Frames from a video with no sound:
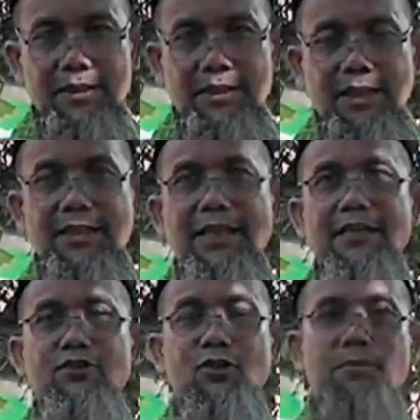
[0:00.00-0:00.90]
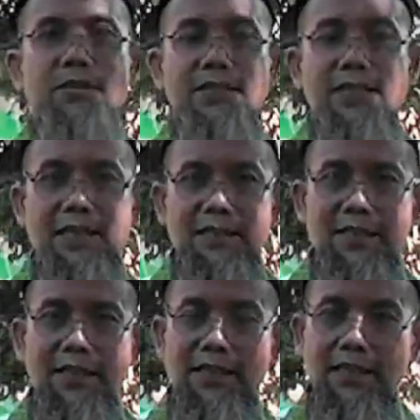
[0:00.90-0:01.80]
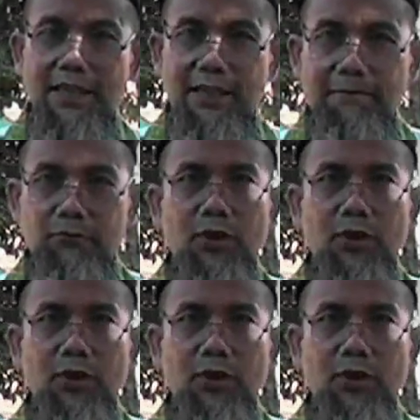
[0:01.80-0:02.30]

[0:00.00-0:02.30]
Saya kira cukup sekian. Saya akhiri.